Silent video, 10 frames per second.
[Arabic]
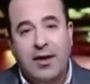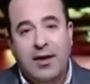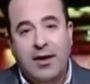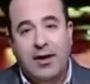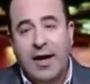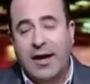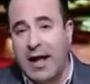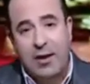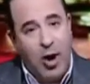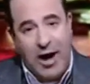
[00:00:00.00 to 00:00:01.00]
آه، آه، ان
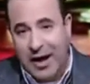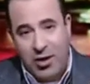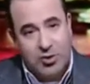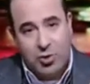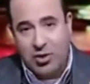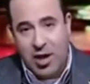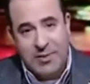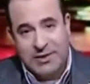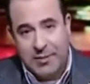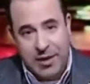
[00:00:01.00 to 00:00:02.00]
احنا انا محرر حوادث
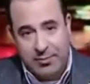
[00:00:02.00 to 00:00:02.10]
القضايا من